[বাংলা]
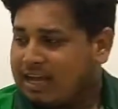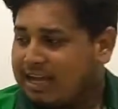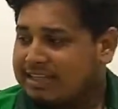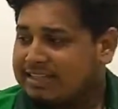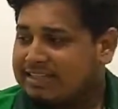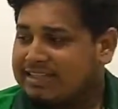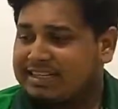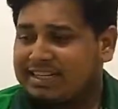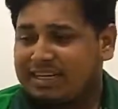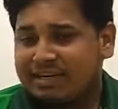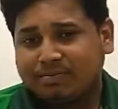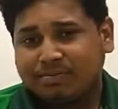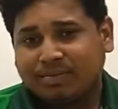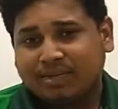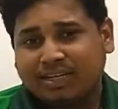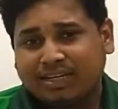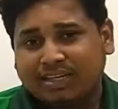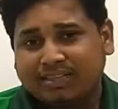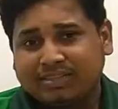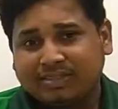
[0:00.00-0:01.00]
এছাড়া
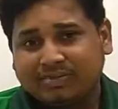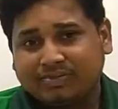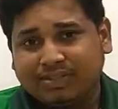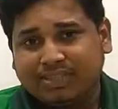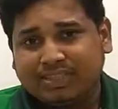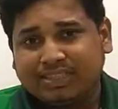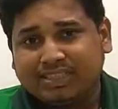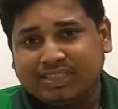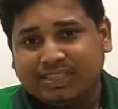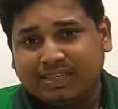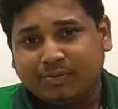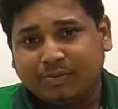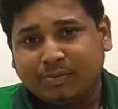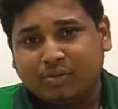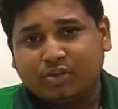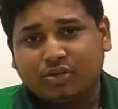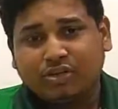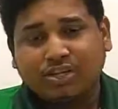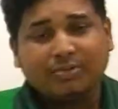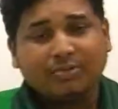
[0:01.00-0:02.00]
আপনারা যে ভিজিএ
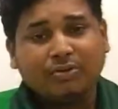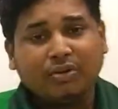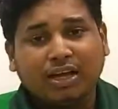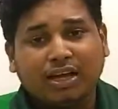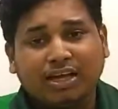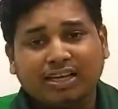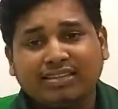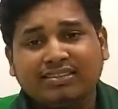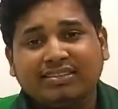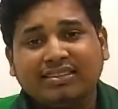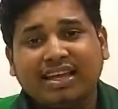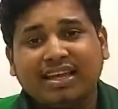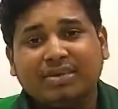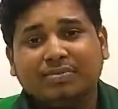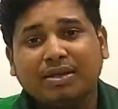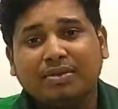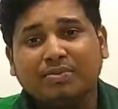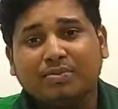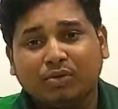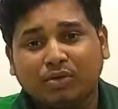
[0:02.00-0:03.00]
পোর্ট এবং
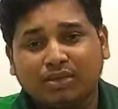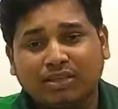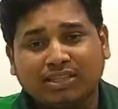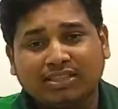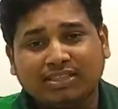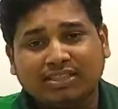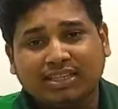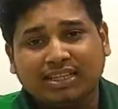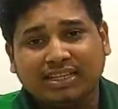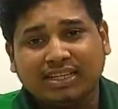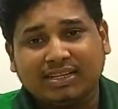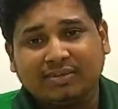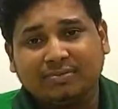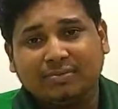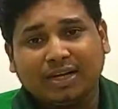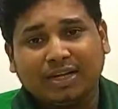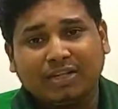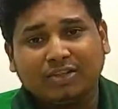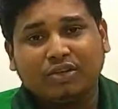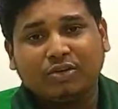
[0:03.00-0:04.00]
এইচডিএমআই পোর্ট আছে এর
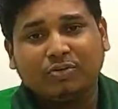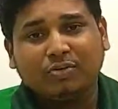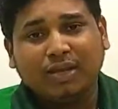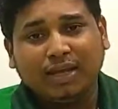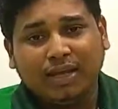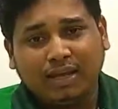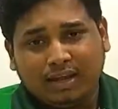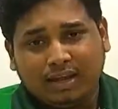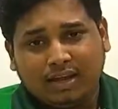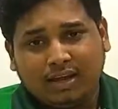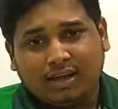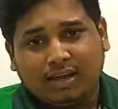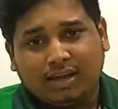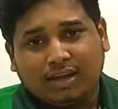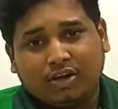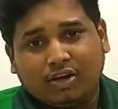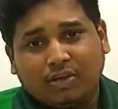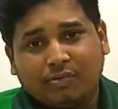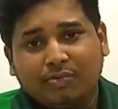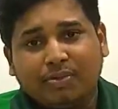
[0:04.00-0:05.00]
মাধ্যমে
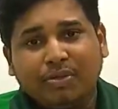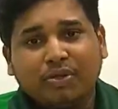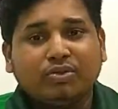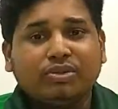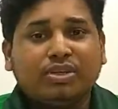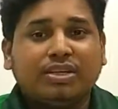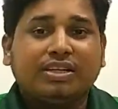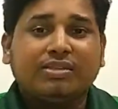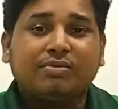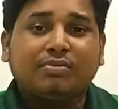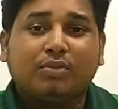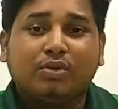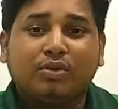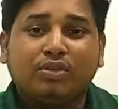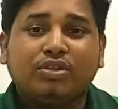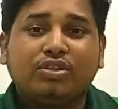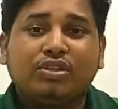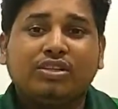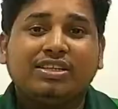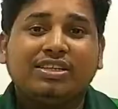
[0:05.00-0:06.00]
কম্পিউটারে
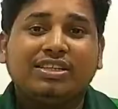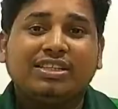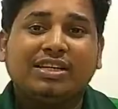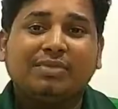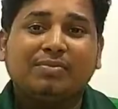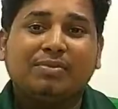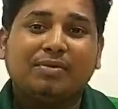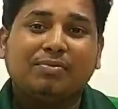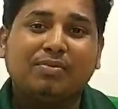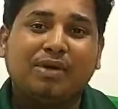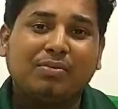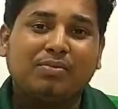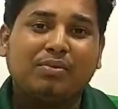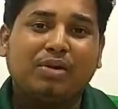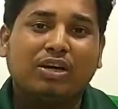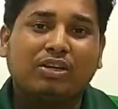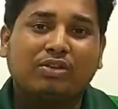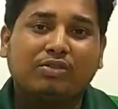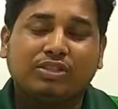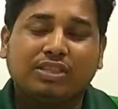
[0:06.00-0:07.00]
মনিটর হিসেবে
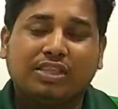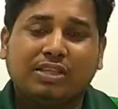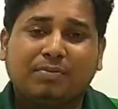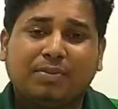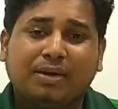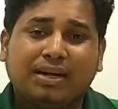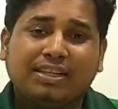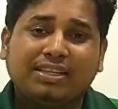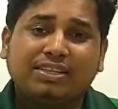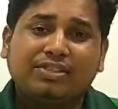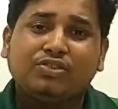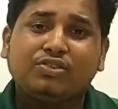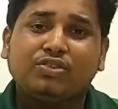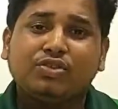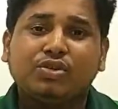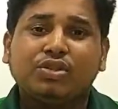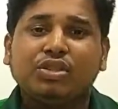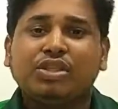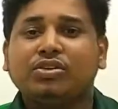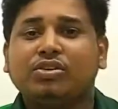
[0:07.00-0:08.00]
ব্যবহার করতে পারেন
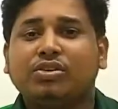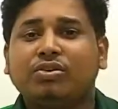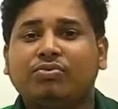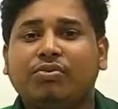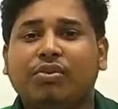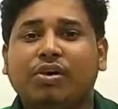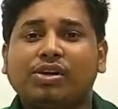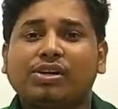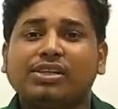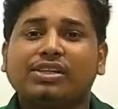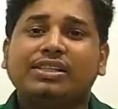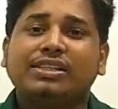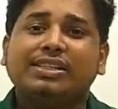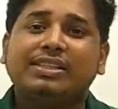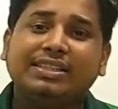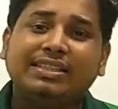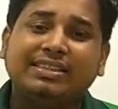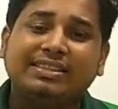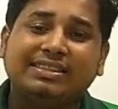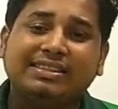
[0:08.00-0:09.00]
যদিও ফর্টি
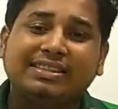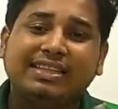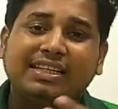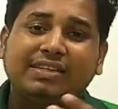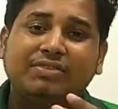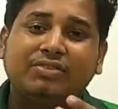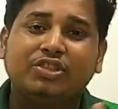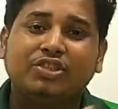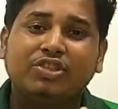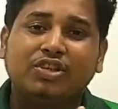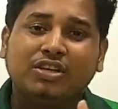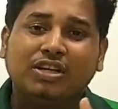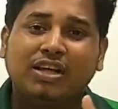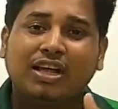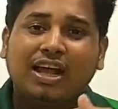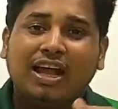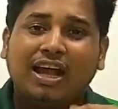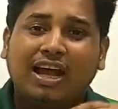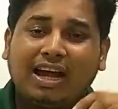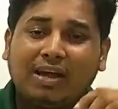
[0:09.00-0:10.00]
থ্রি ইঞ্চ টেলিভিশন
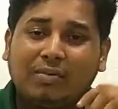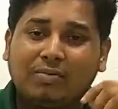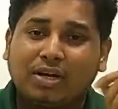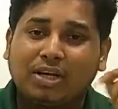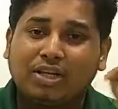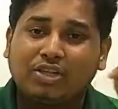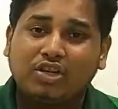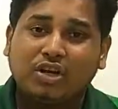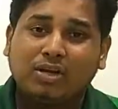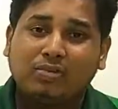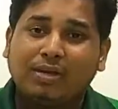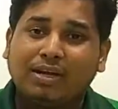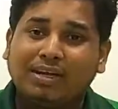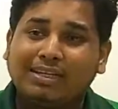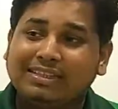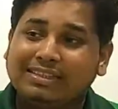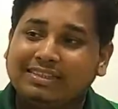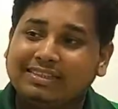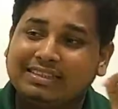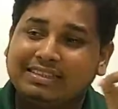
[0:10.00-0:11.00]
আমরা সবাই
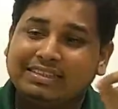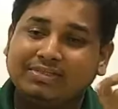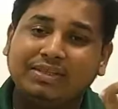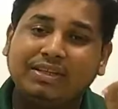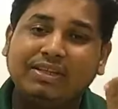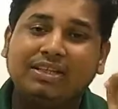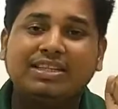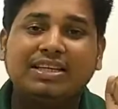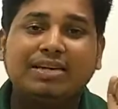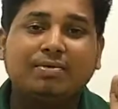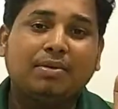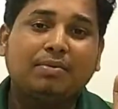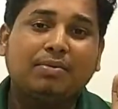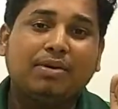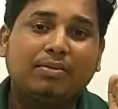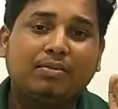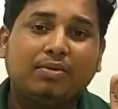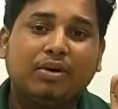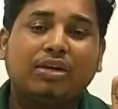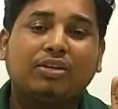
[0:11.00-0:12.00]
টিভি হিসাবে
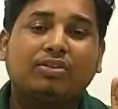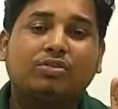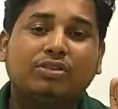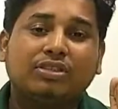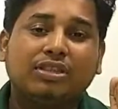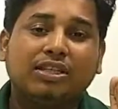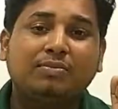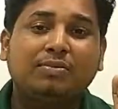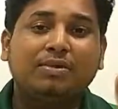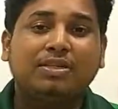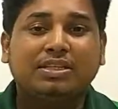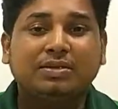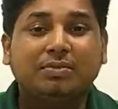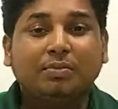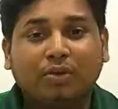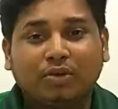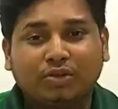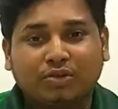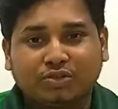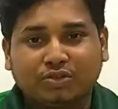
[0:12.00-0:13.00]
ব্যবহার করতে বেশি
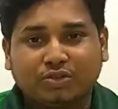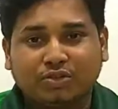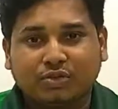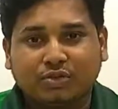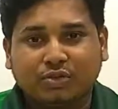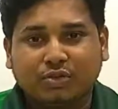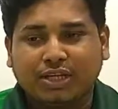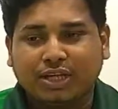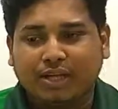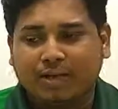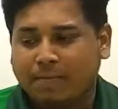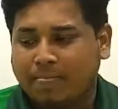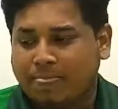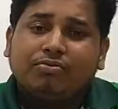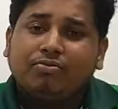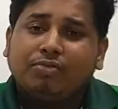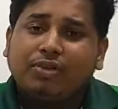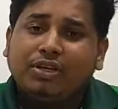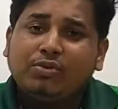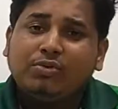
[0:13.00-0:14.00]
পছন্দ করি
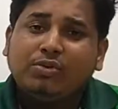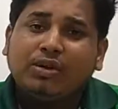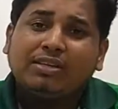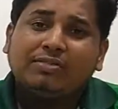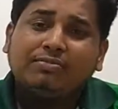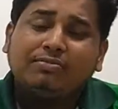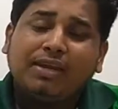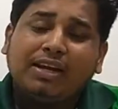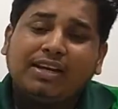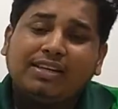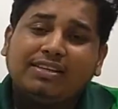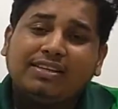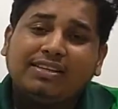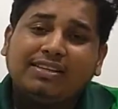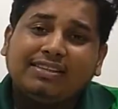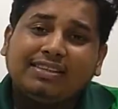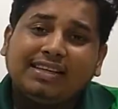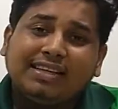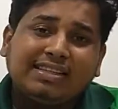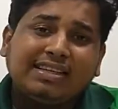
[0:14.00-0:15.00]
ভি ওয়ান
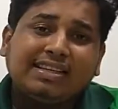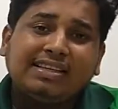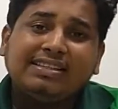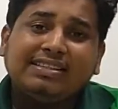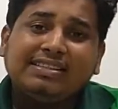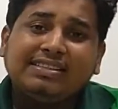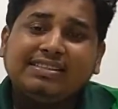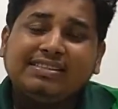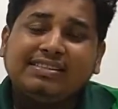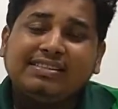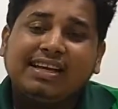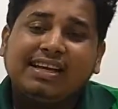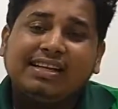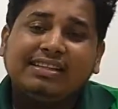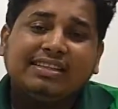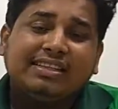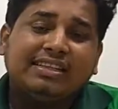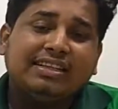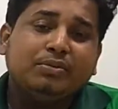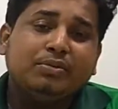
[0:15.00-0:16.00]
ব্র্যান্ডের তেতাল্লিশ ইঞ্চি
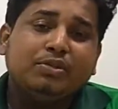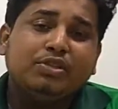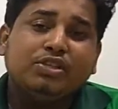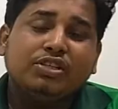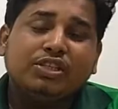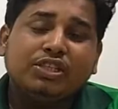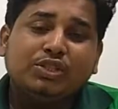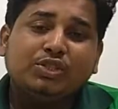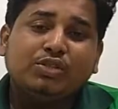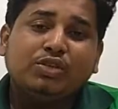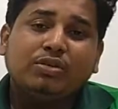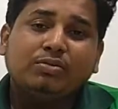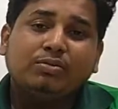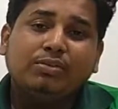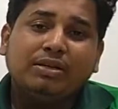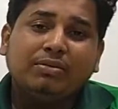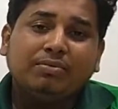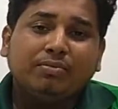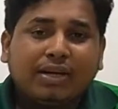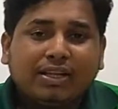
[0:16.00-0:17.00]
এই টেলিভিশনটি
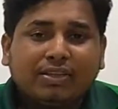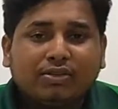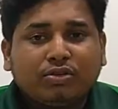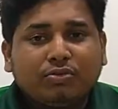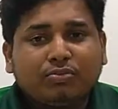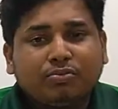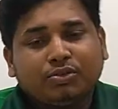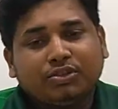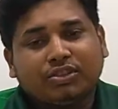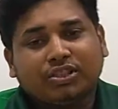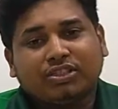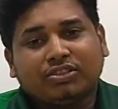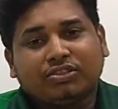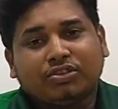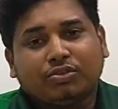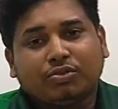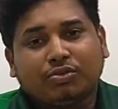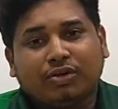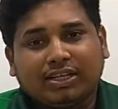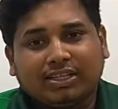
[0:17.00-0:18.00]
চলবে মাত্র
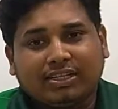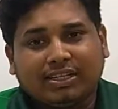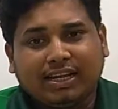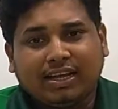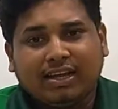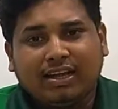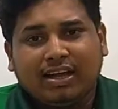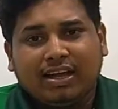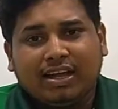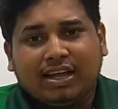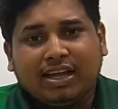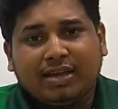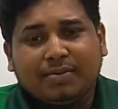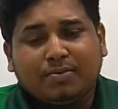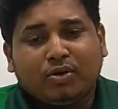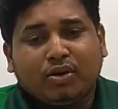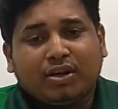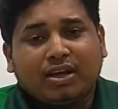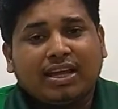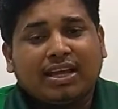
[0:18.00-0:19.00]
পঁচাত্তর ওয়াটে
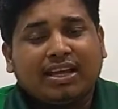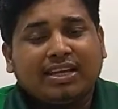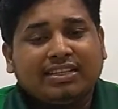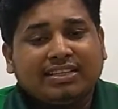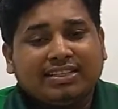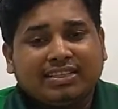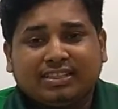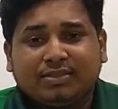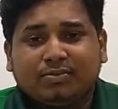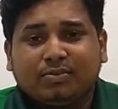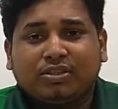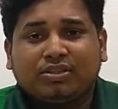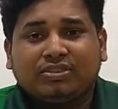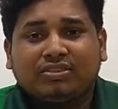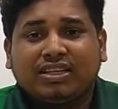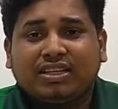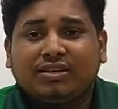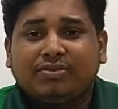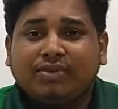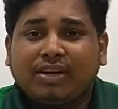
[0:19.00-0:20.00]
এবং এখানে রেসপন্স
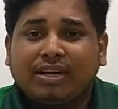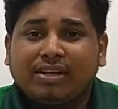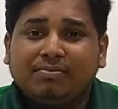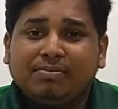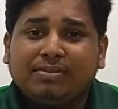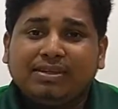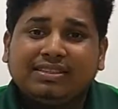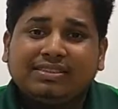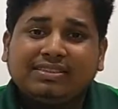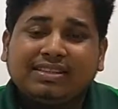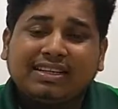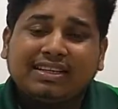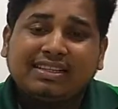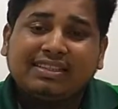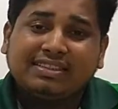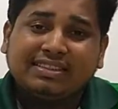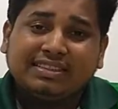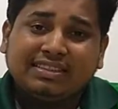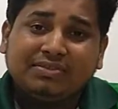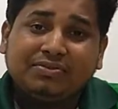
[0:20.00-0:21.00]
টাইম ফাইভ মিলি
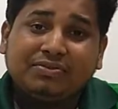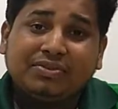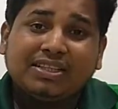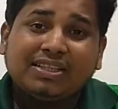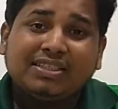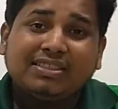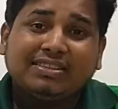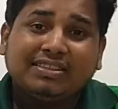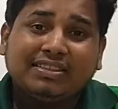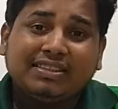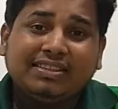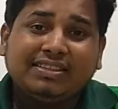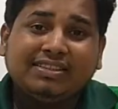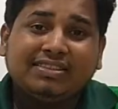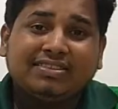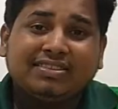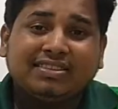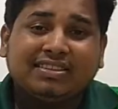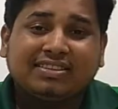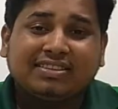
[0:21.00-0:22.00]
সেকেন্ড রিফ্রেশ রেট
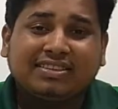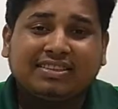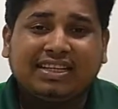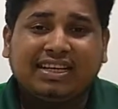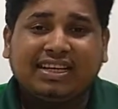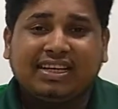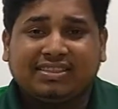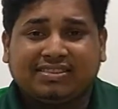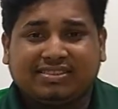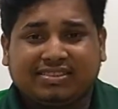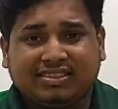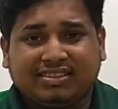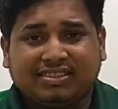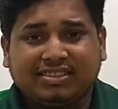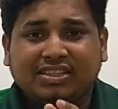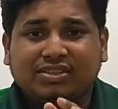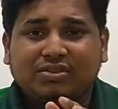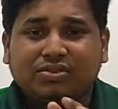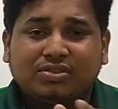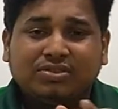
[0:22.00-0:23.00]
সিক্সটি হার্টস
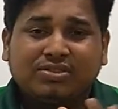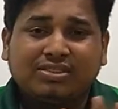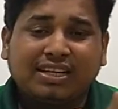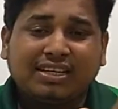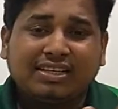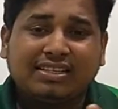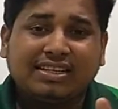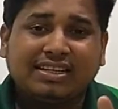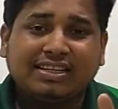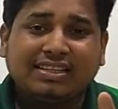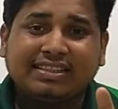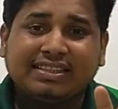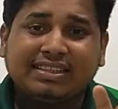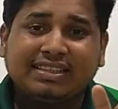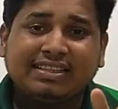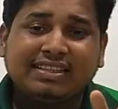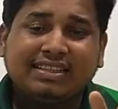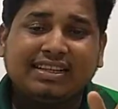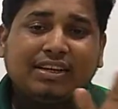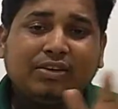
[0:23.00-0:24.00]
যে কোনো সাইট থেকে
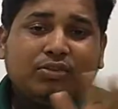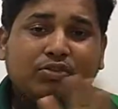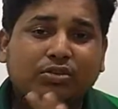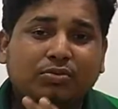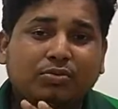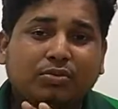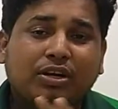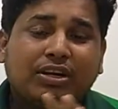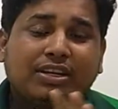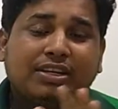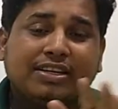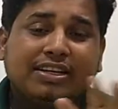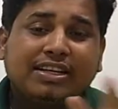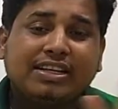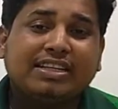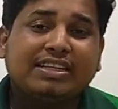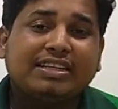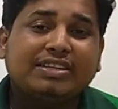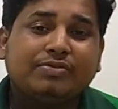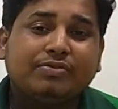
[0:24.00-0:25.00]
দেখলে কোনো প্রকার
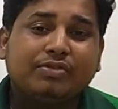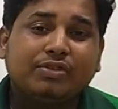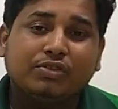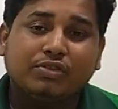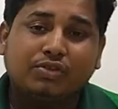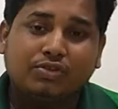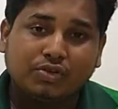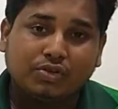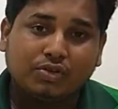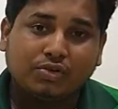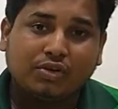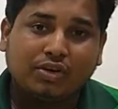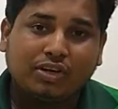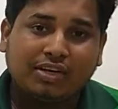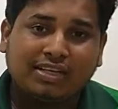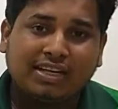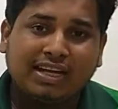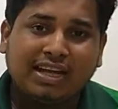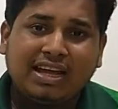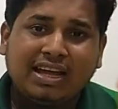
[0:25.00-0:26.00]
নেগেটিভ ভিউ শো
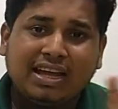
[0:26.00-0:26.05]
করে না